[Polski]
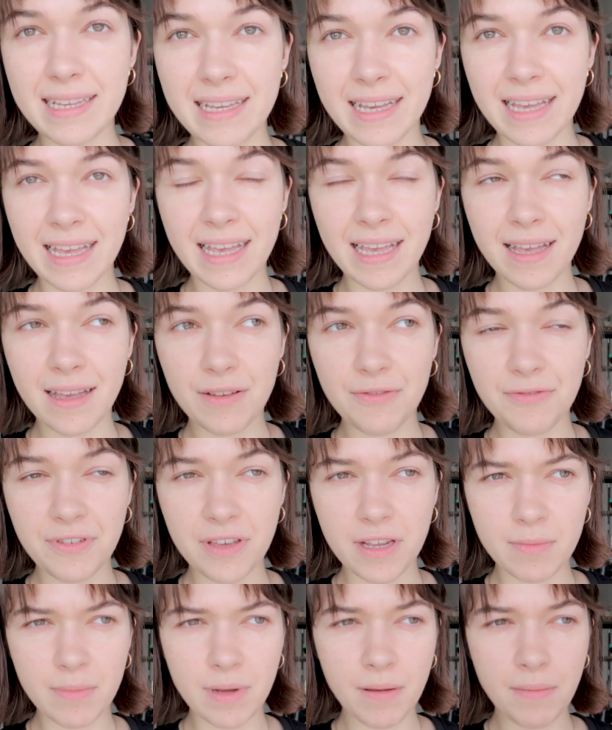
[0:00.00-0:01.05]
z
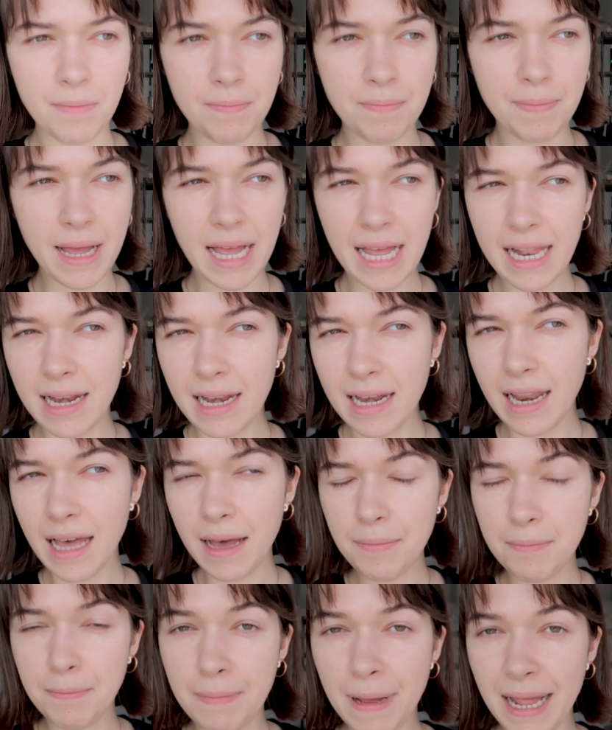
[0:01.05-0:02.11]
firmy Bella,
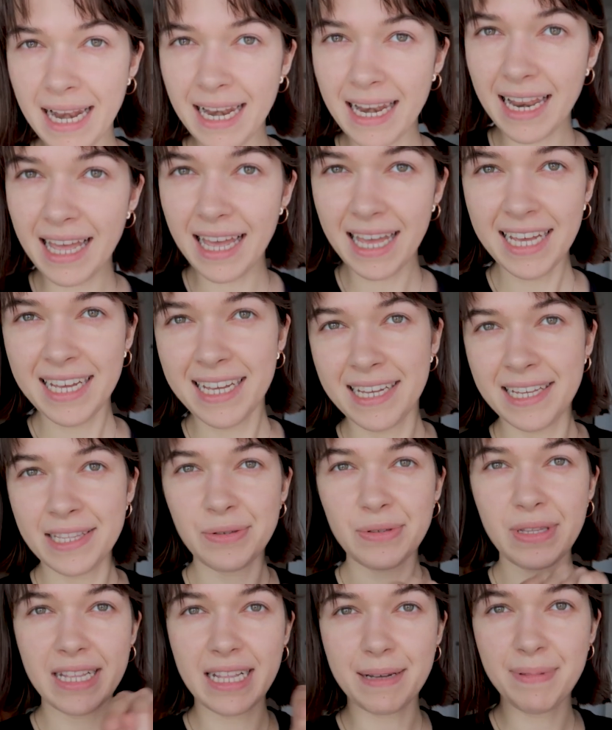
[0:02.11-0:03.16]
Belle.
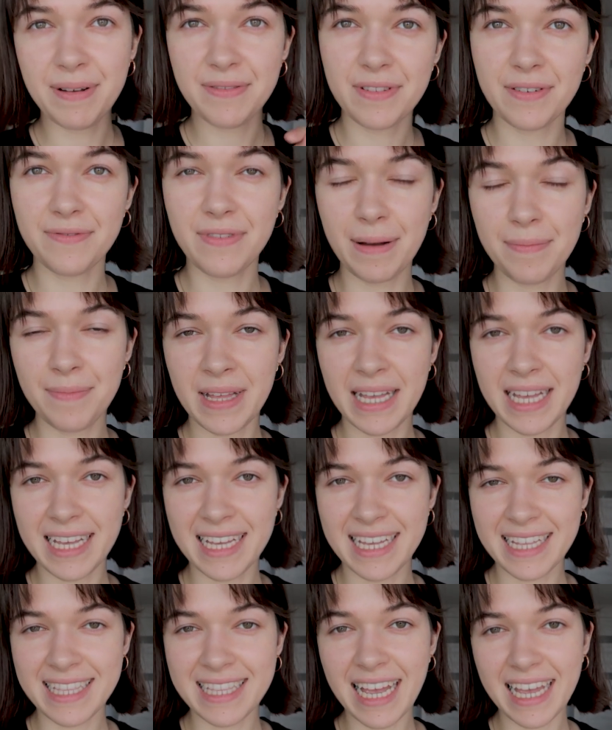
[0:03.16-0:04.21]
Tutaj na pewno Wam
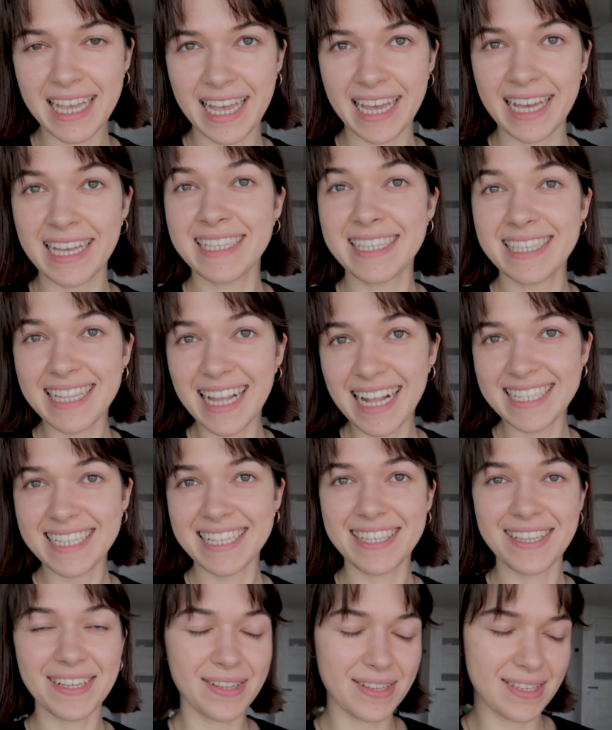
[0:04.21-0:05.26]
e, daję znać,
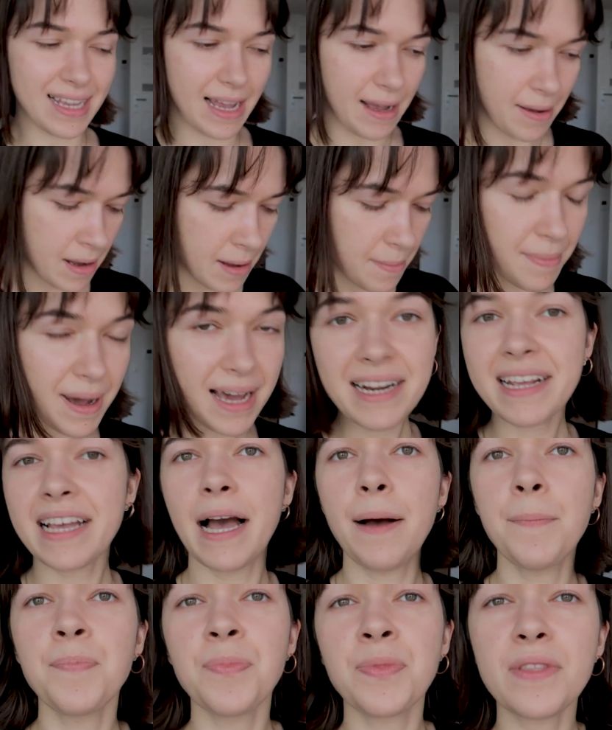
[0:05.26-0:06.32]
co to za
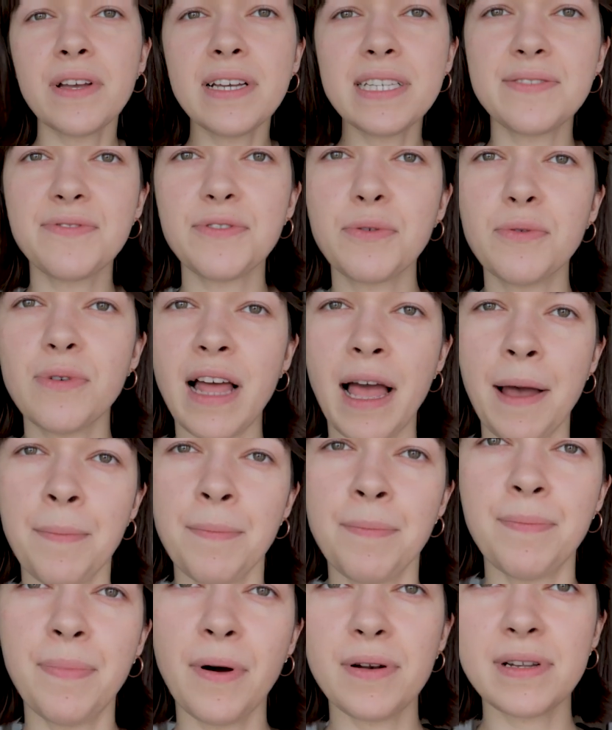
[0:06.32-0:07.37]
marka. To jest w ogóle
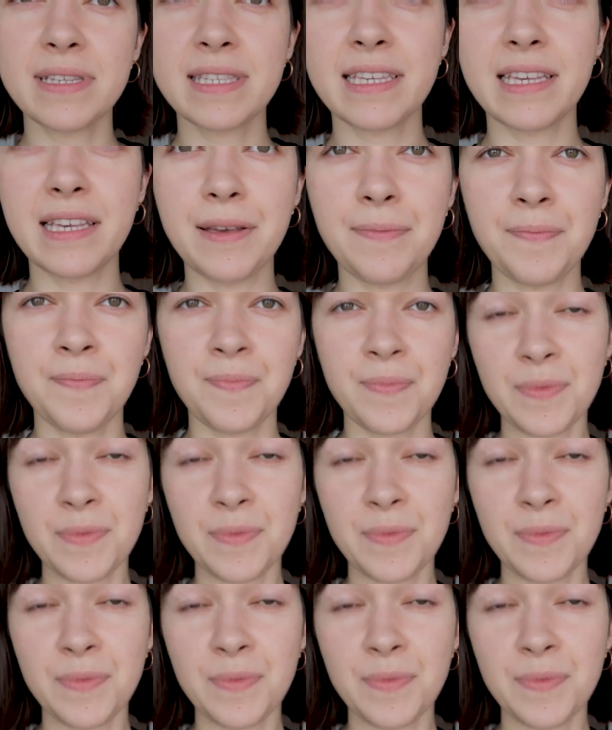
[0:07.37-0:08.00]
polski